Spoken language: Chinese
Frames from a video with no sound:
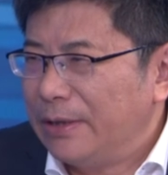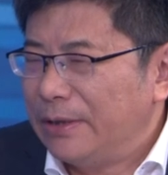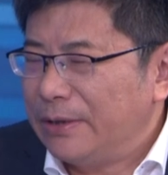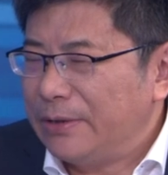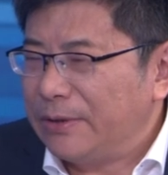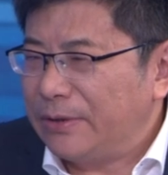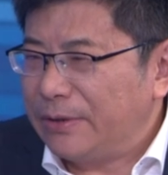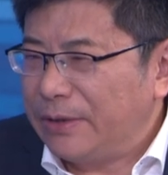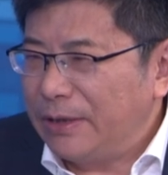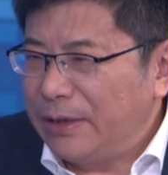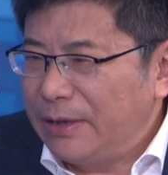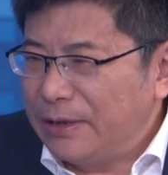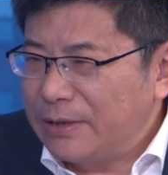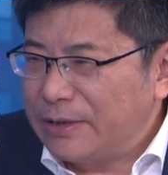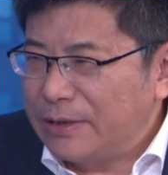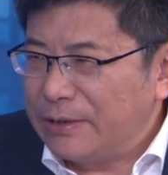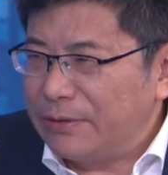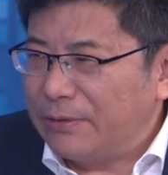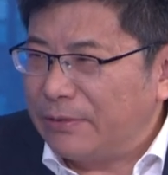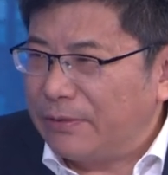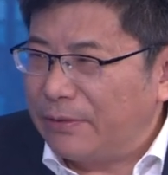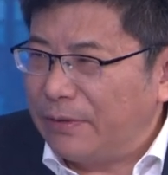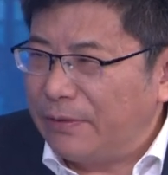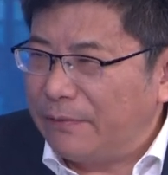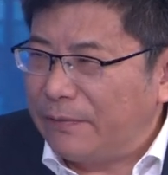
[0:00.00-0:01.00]
就第一次
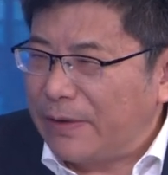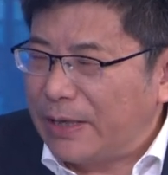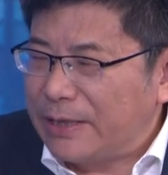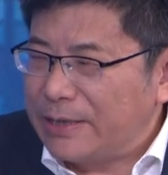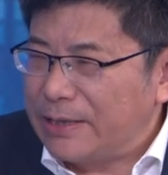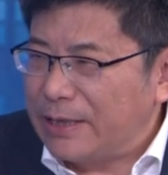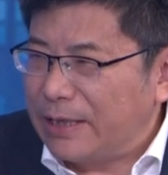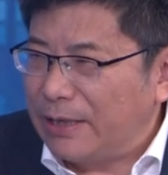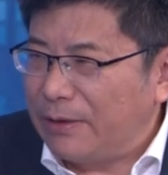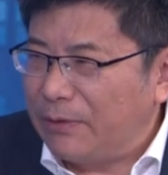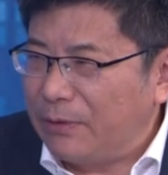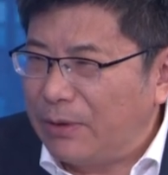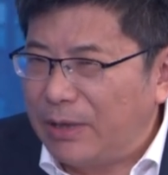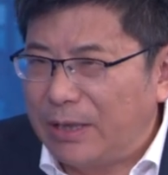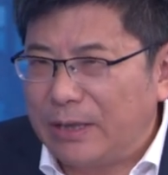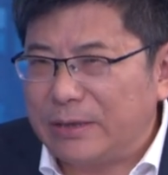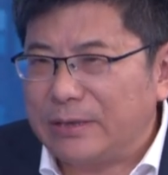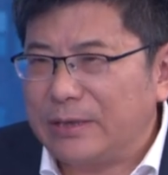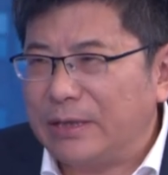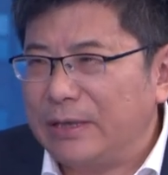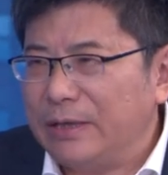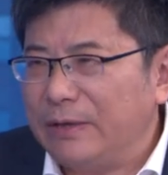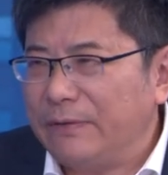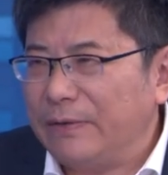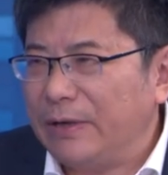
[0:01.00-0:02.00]
我会发现，哇，
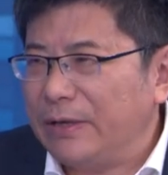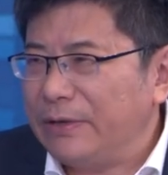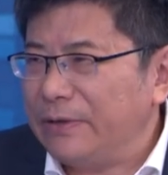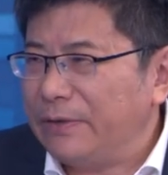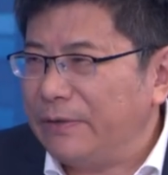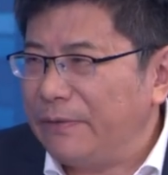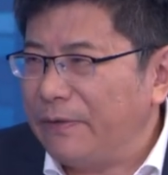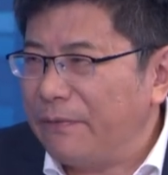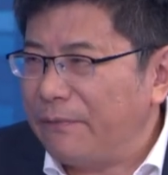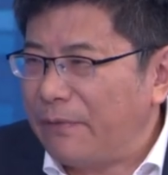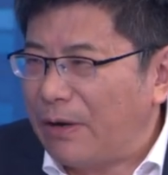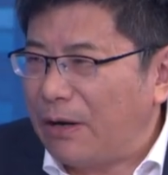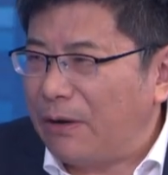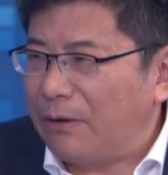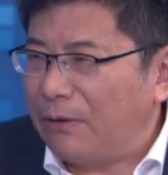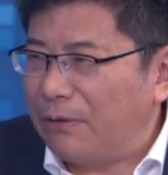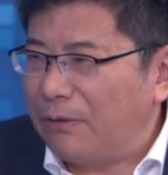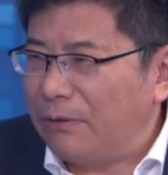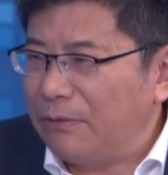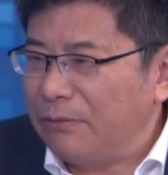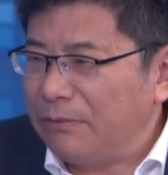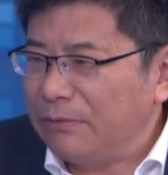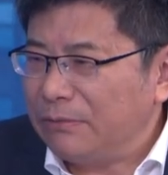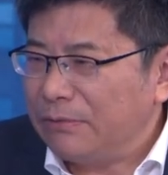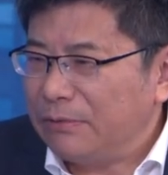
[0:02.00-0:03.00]
这个地方有个网
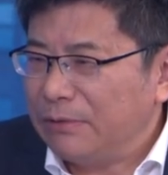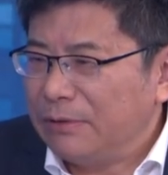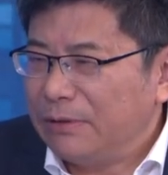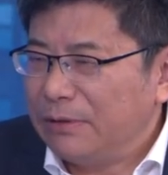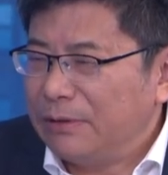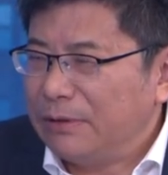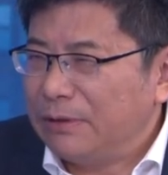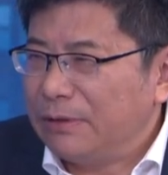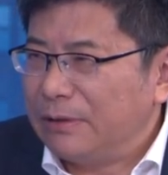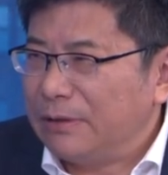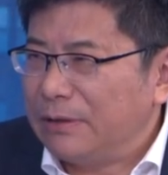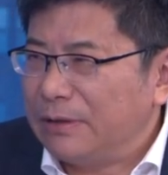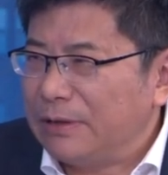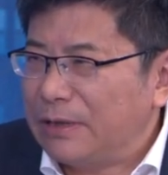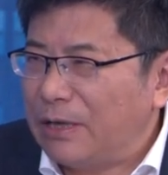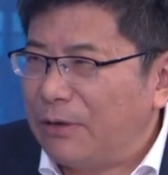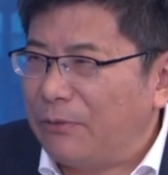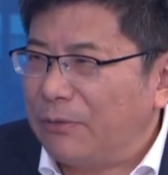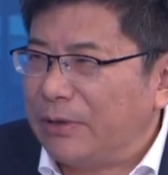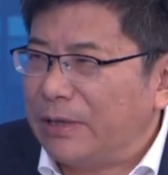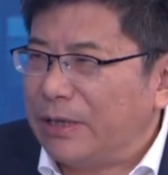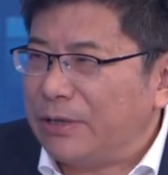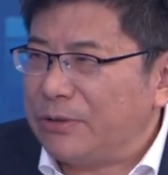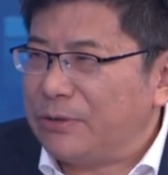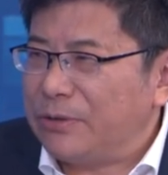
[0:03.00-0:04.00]
红。让
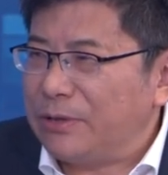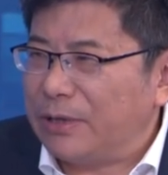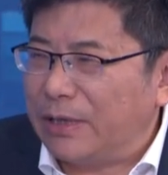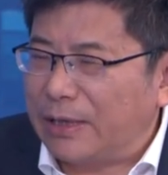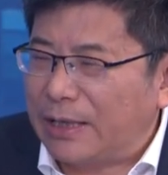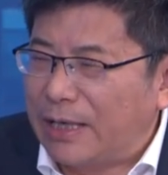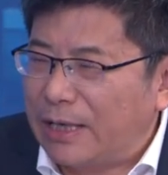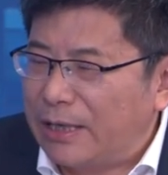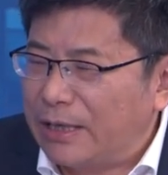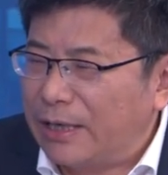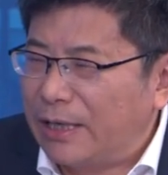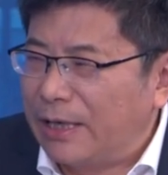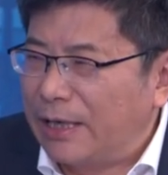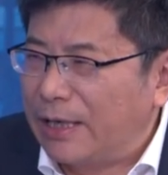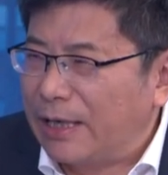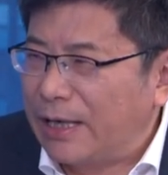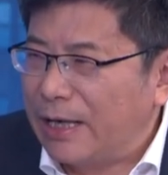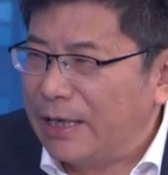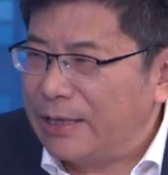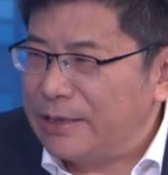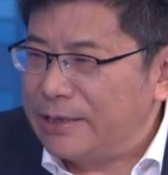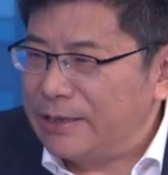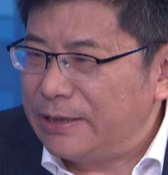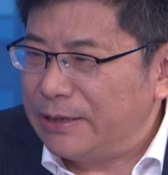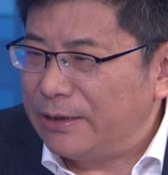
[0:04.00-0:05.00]
我再去了，感到很
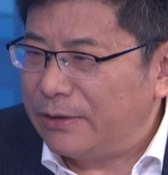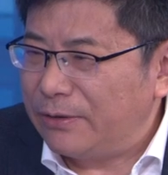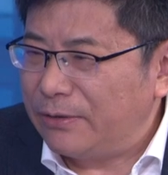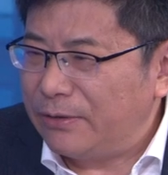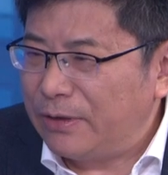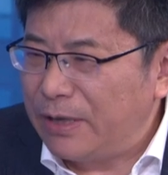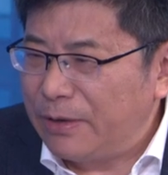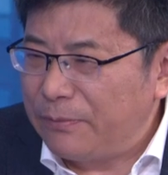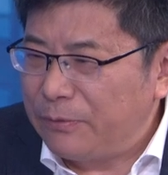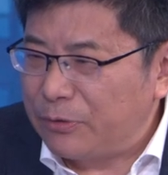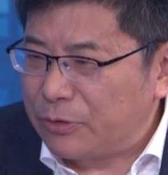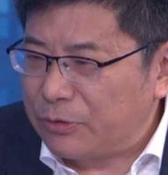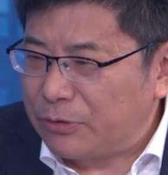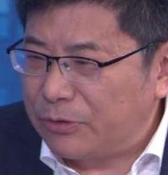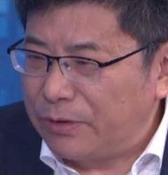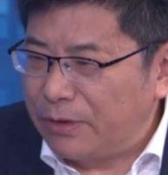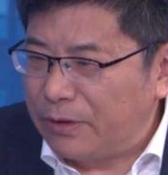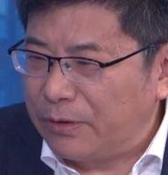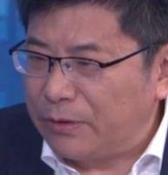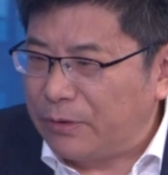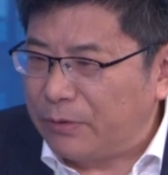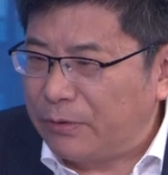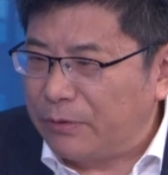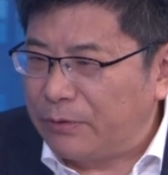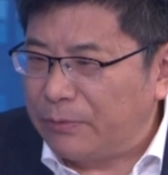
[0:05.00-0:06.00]
开心。后来所有
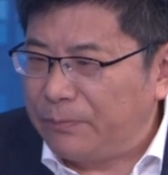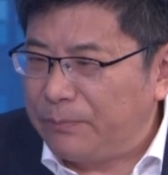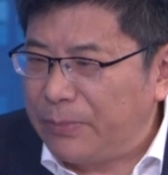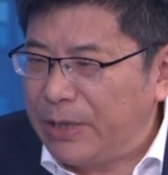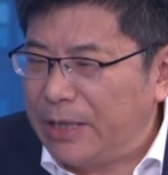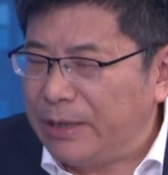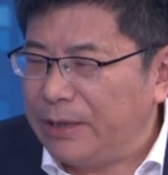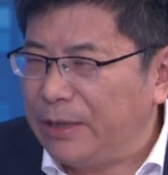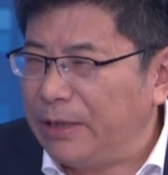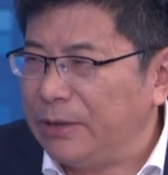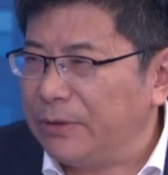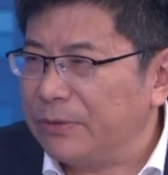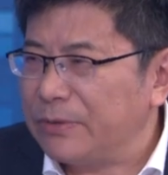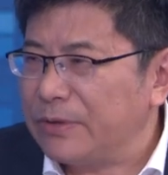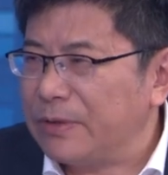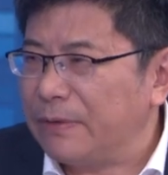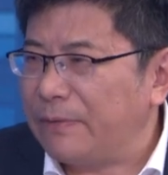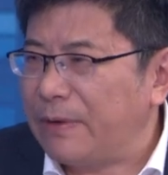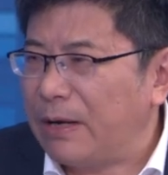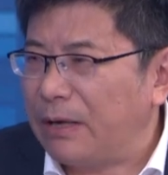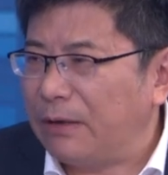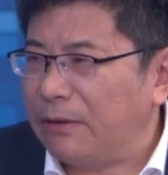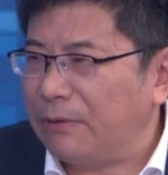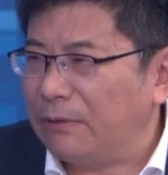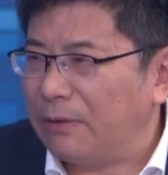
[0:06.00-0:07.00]
的都遍地都是
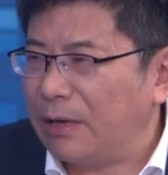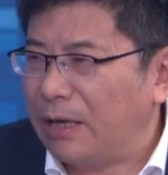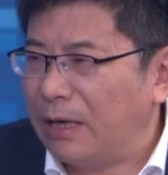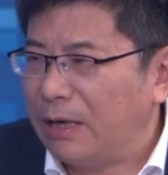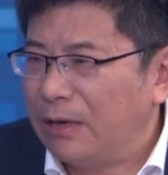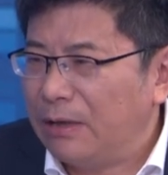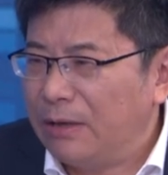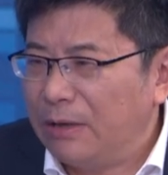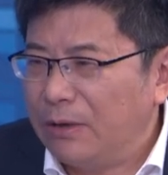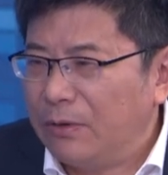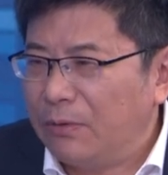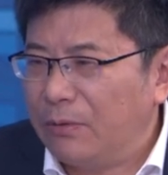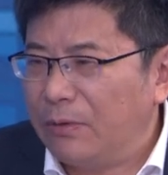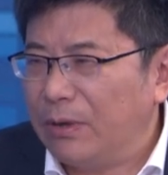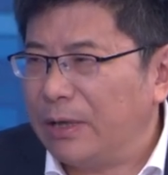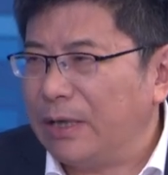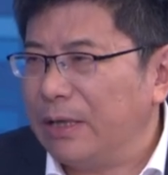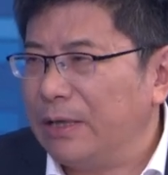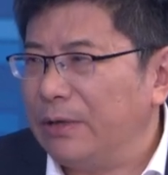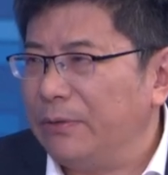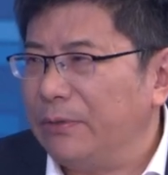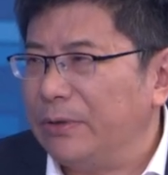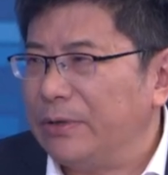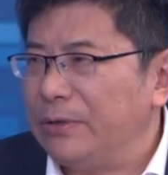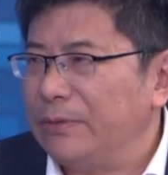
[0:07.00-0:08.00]
网红了，我
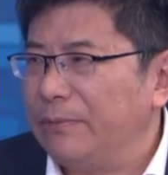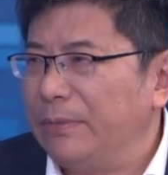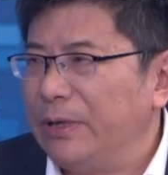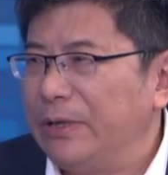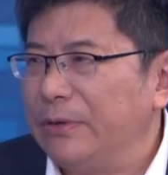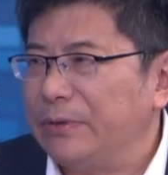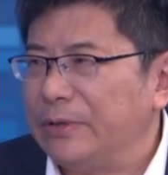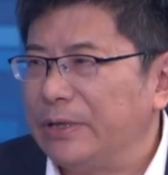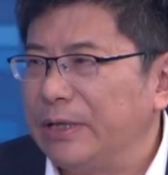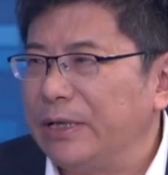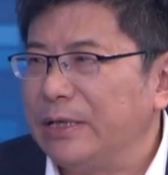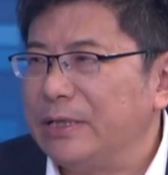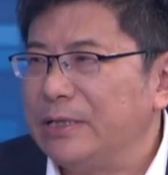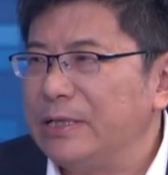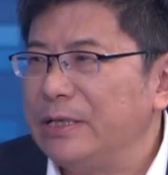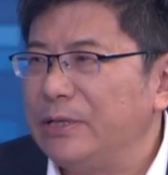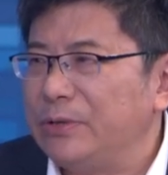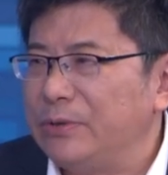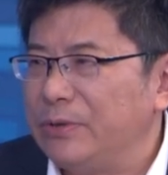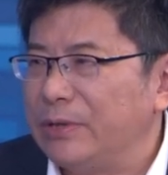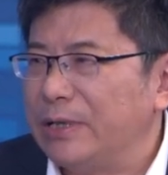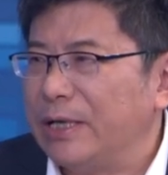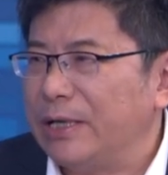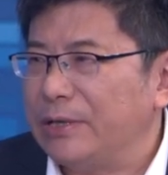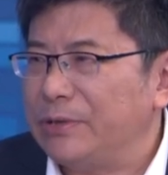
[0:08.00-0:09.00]
可能我就没有这个兴
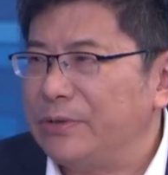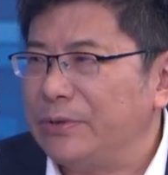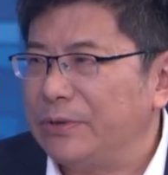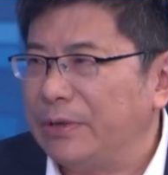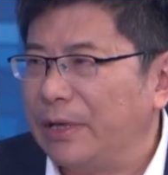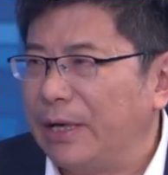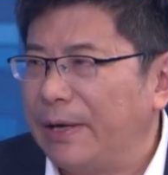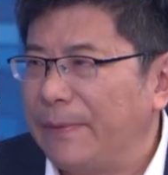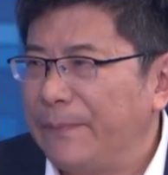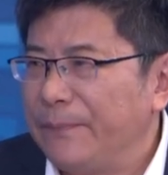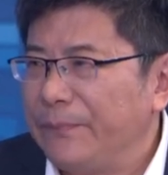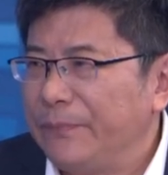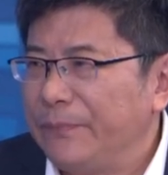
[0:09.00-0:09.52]
趣再去了。